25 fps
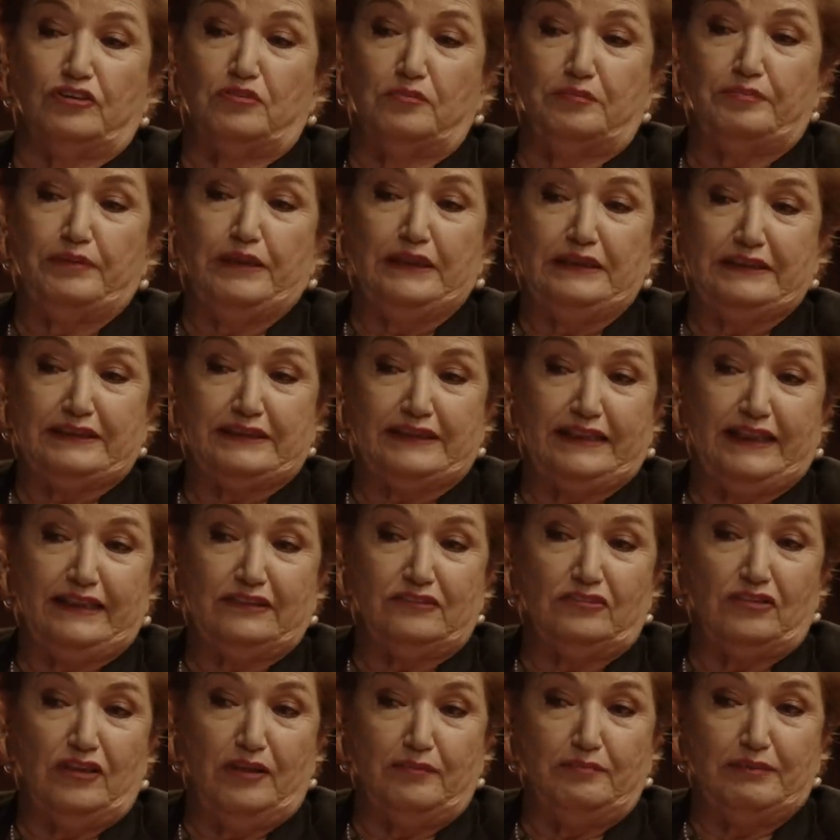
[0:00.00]
a rompere le
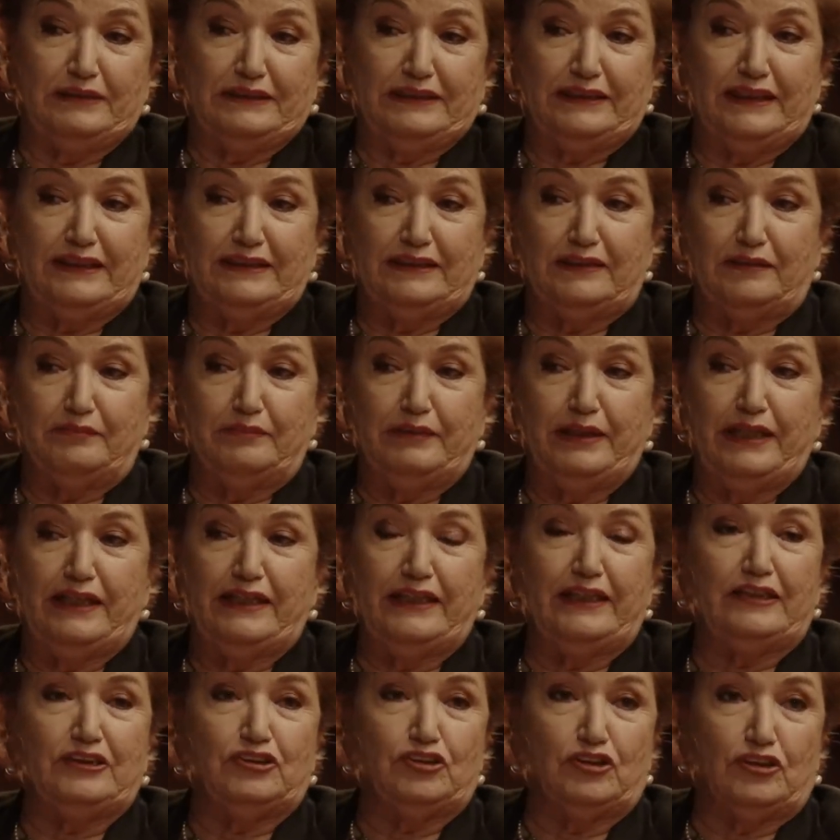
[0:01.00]
scatole abbastanza bene, i